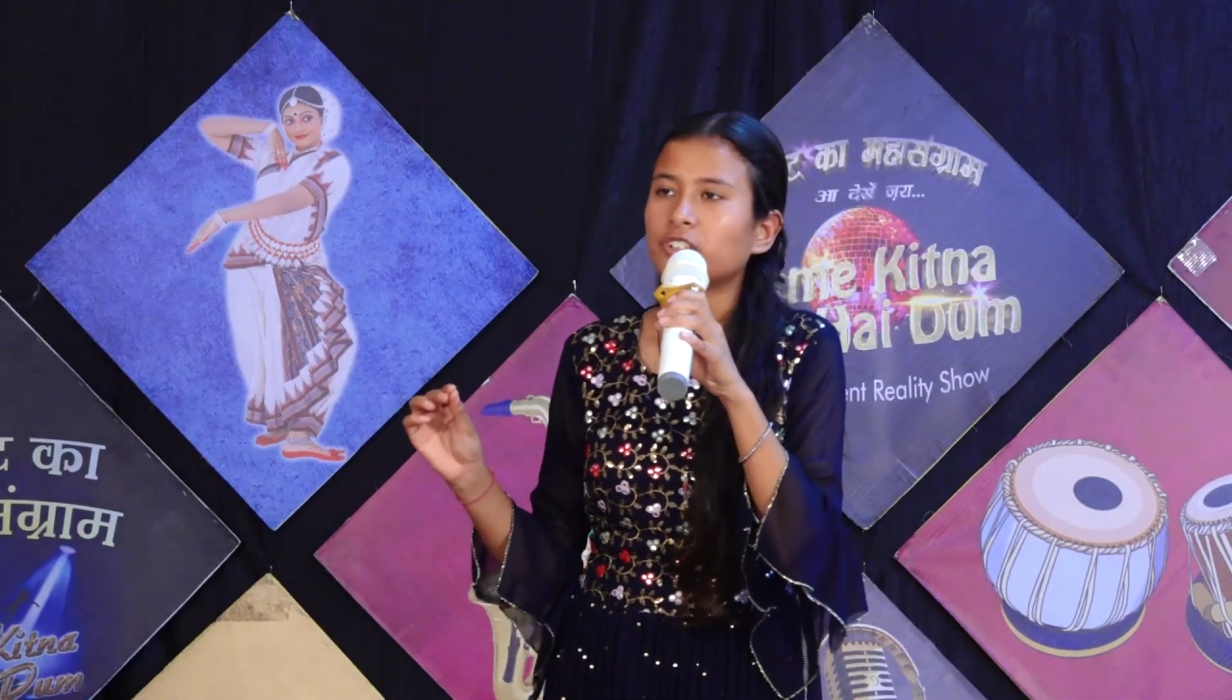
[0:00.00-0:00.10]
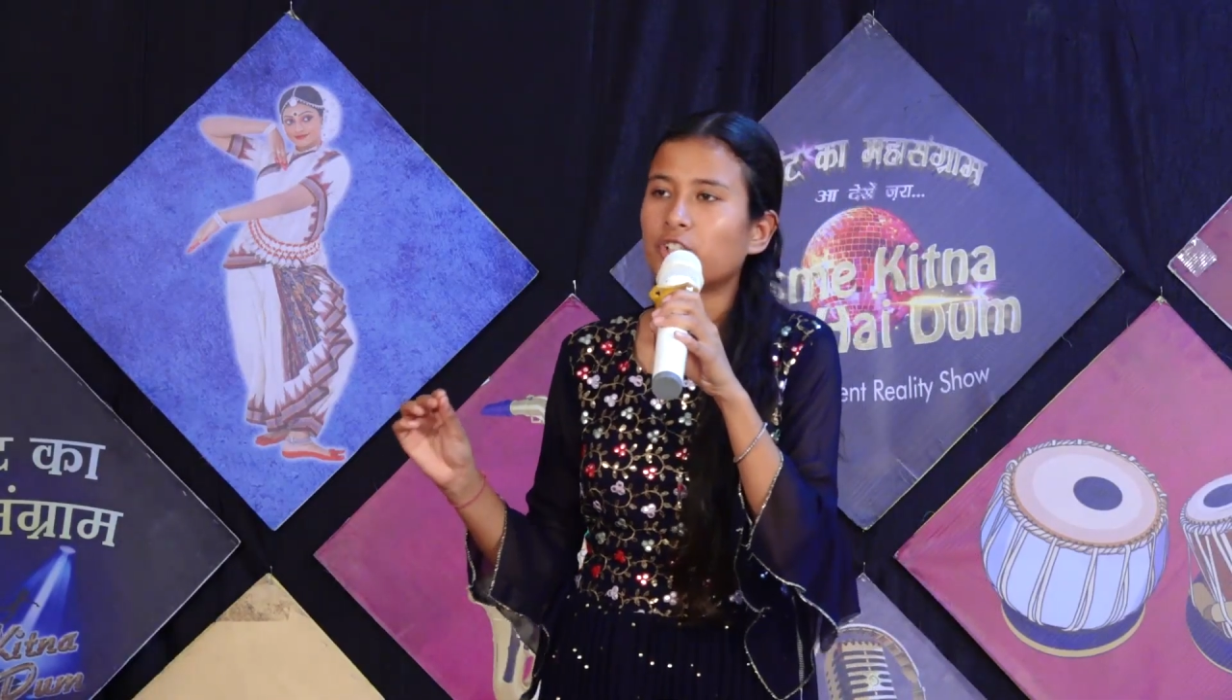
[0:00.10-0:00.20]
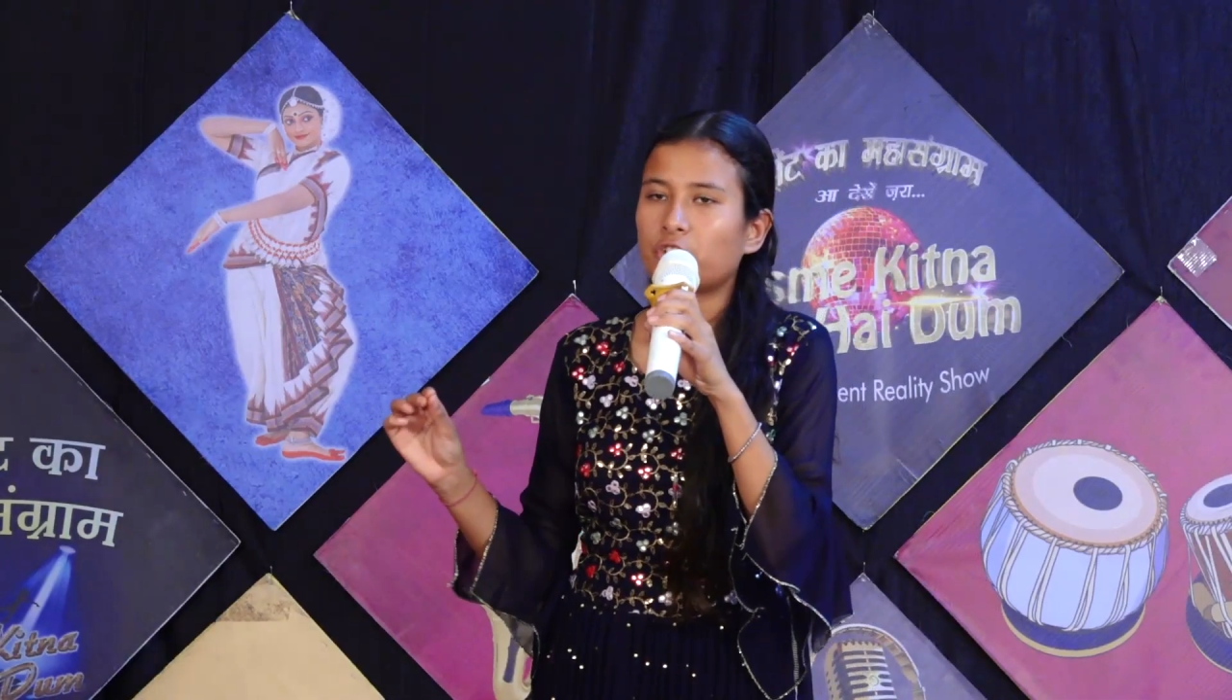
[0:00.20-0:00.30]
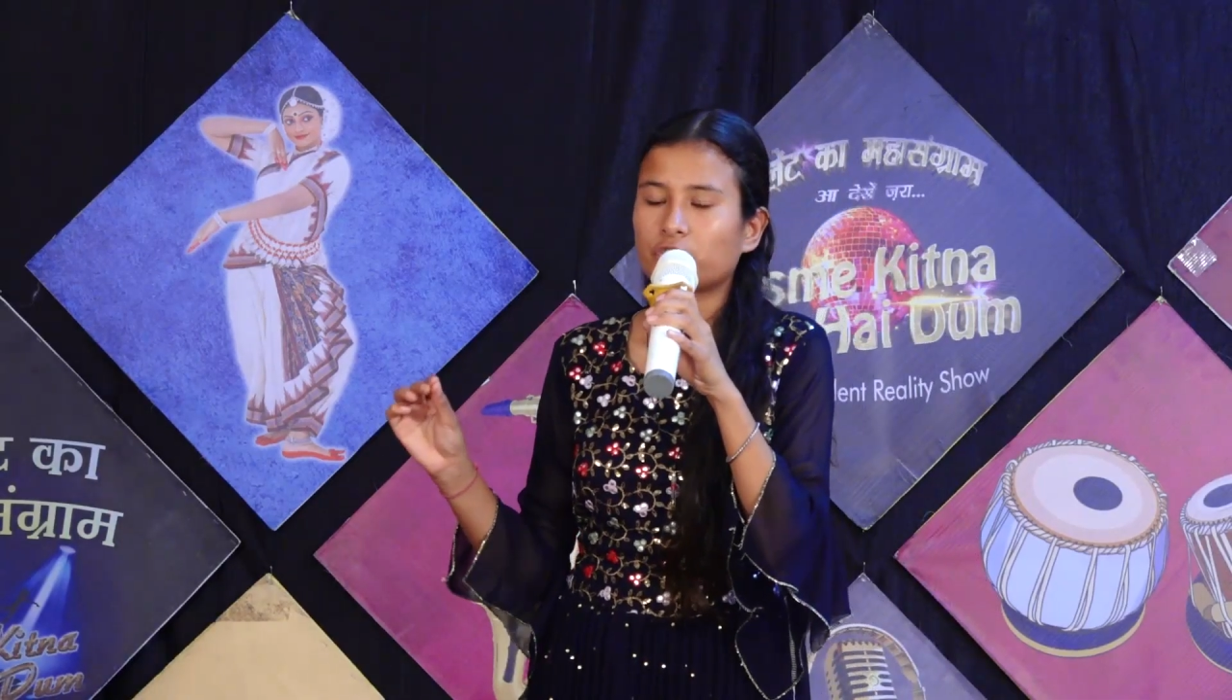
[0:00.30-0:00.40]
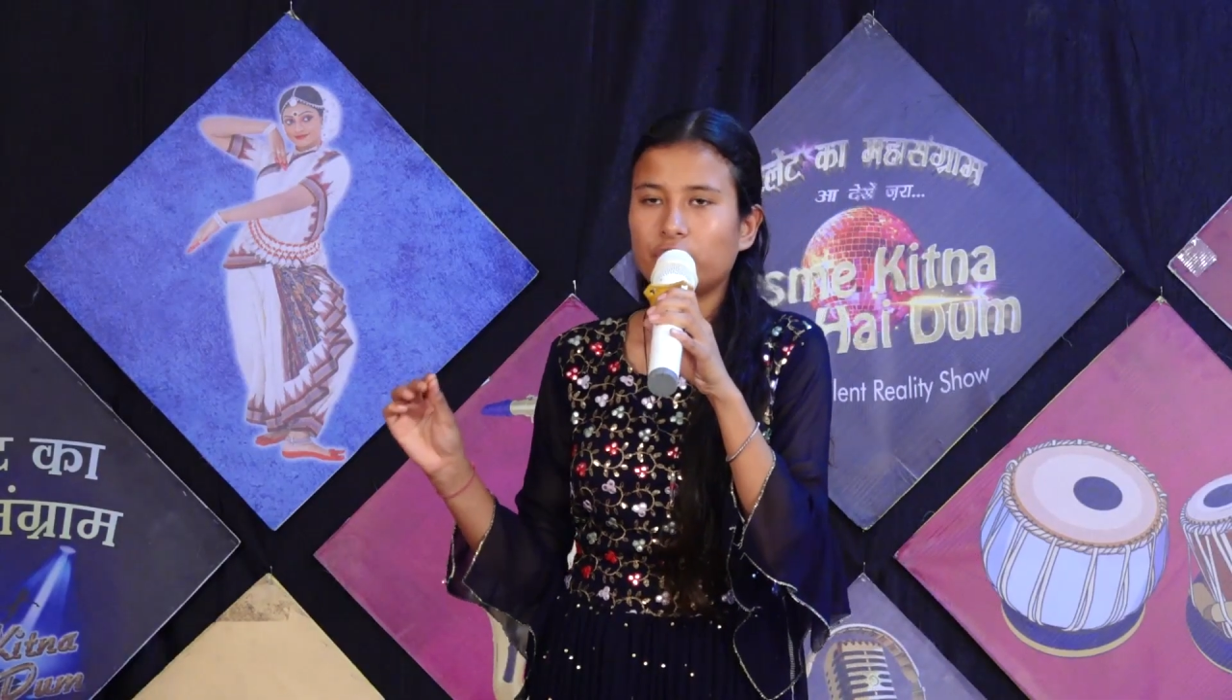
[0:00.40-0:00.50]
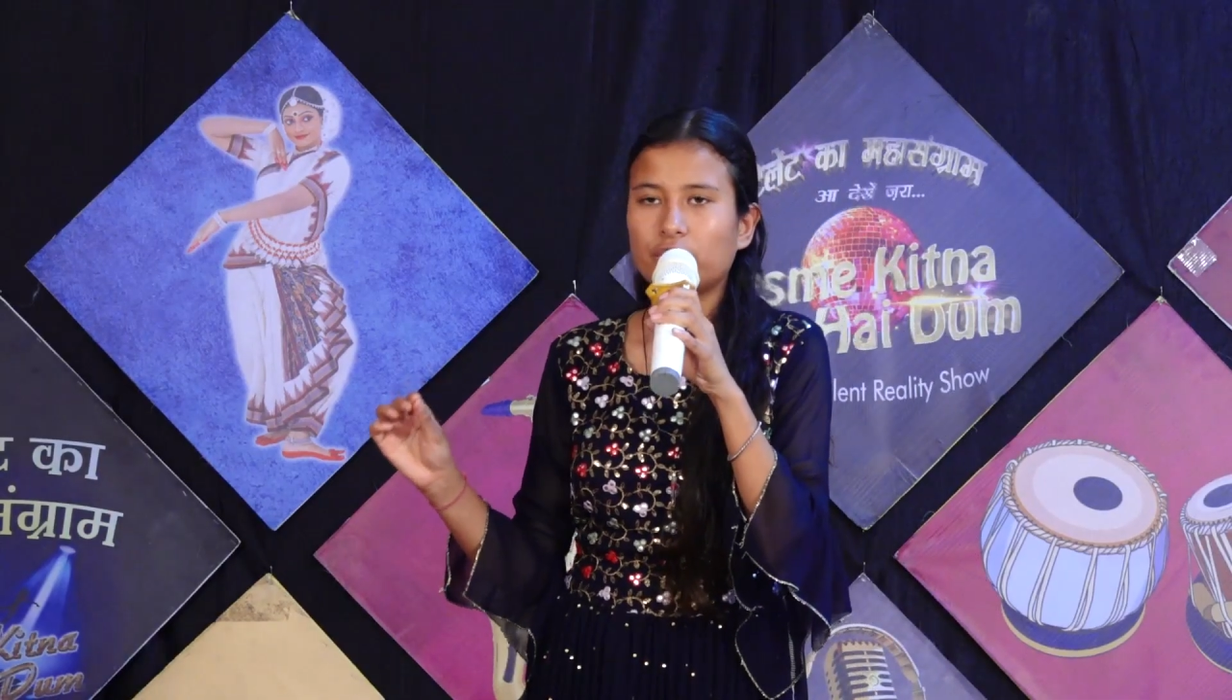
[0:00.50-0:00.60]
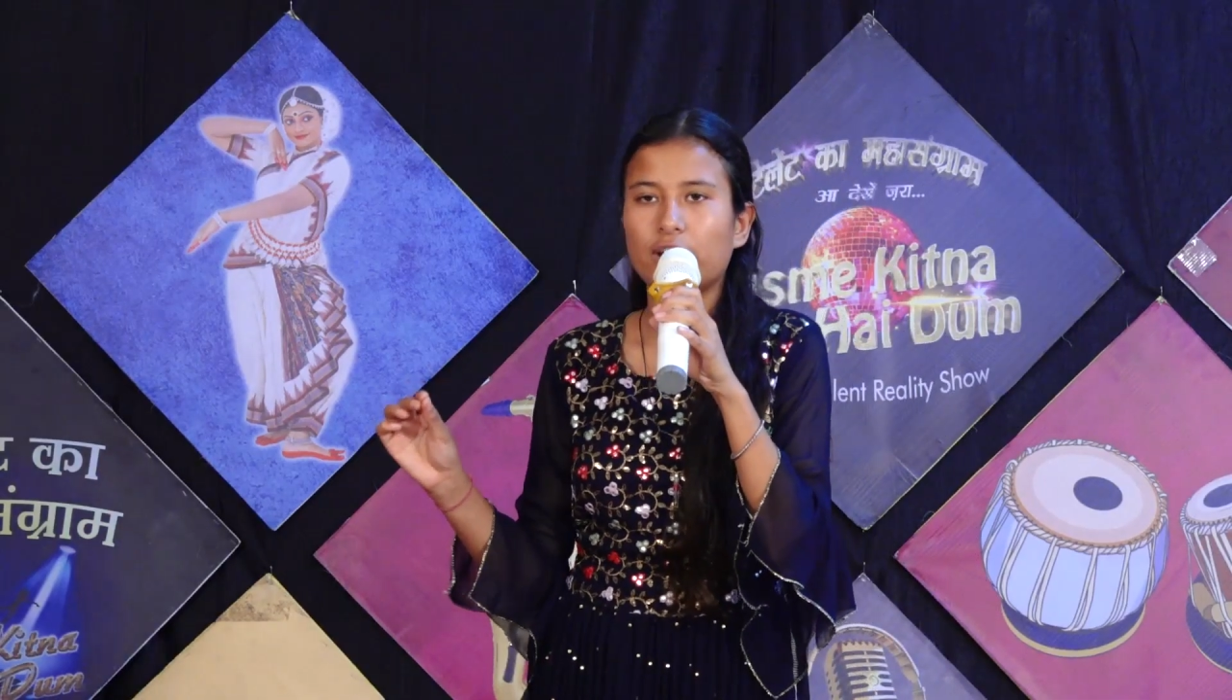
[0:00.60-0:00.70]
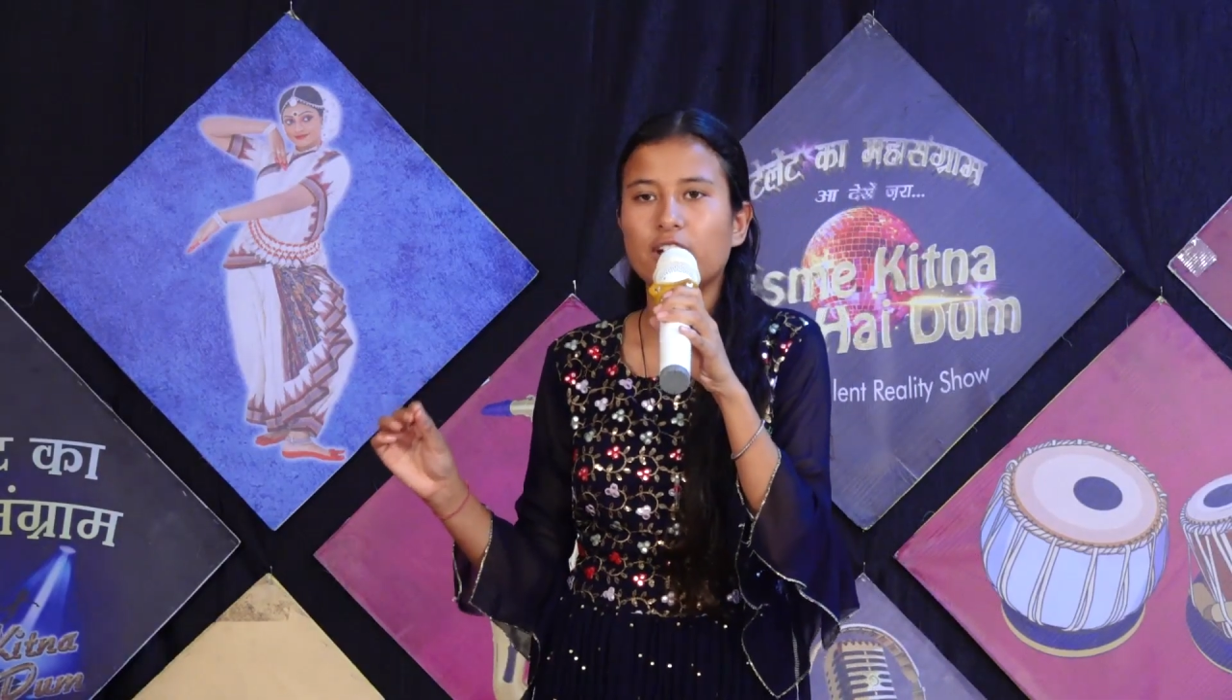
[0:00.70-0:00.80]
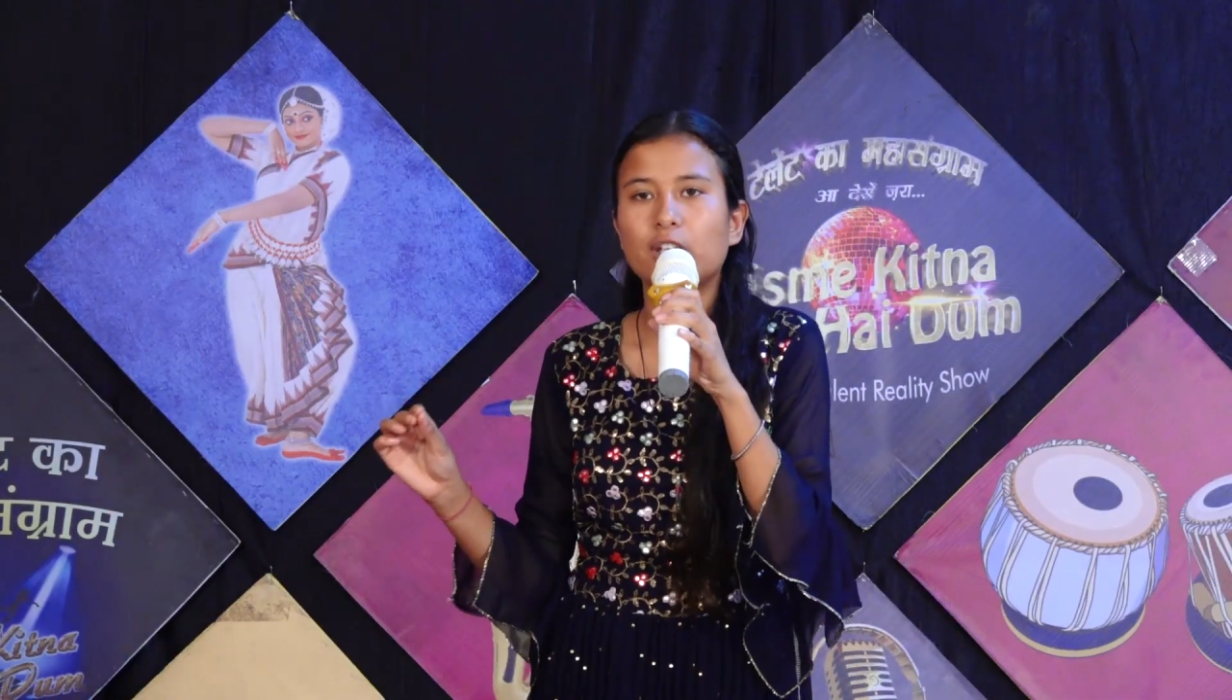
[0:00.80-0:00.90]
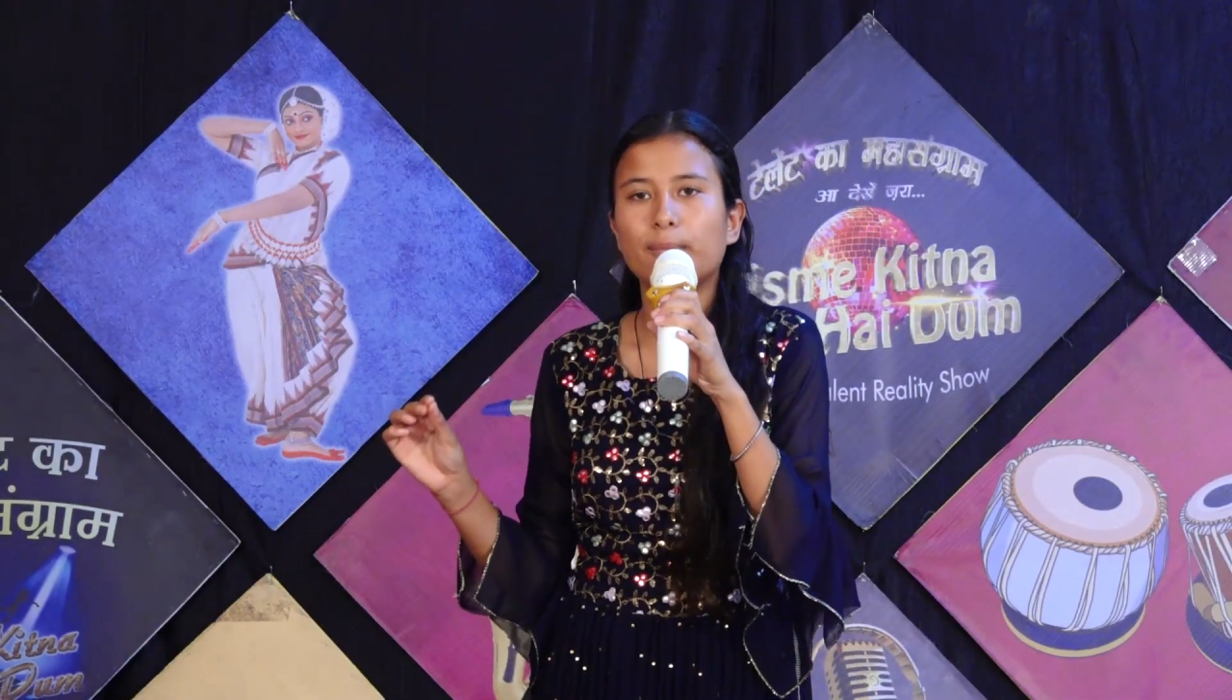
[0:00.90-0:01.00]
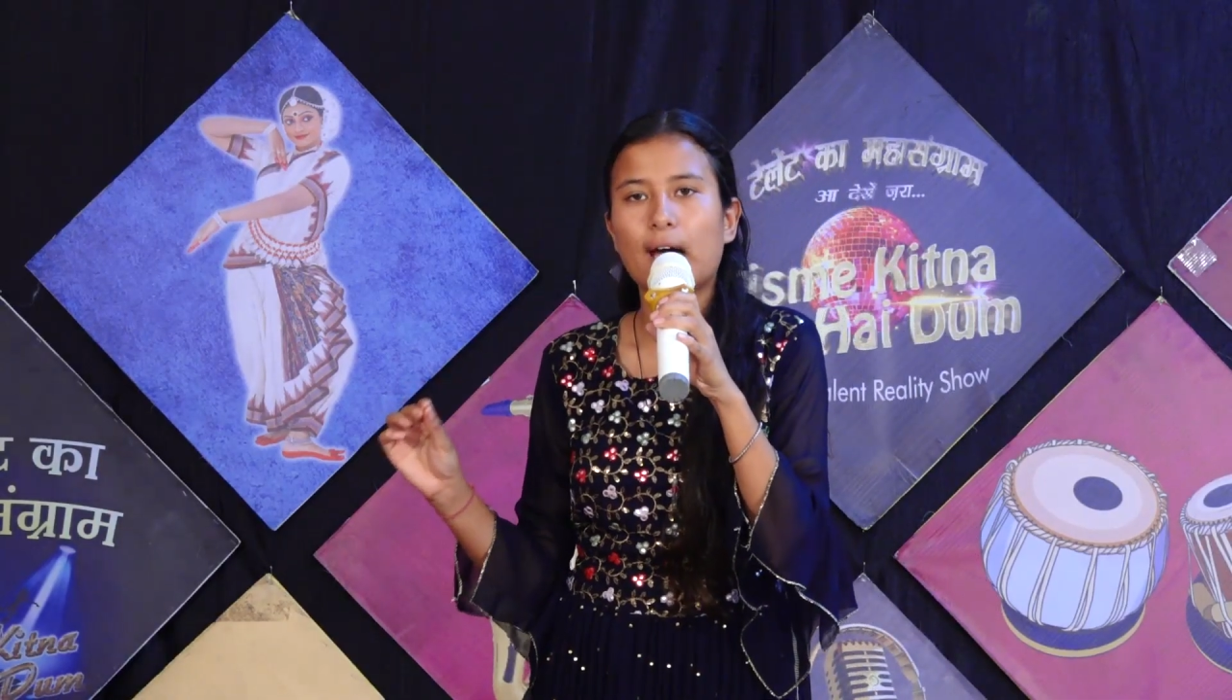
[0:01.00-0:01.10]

सशक्तिकरण की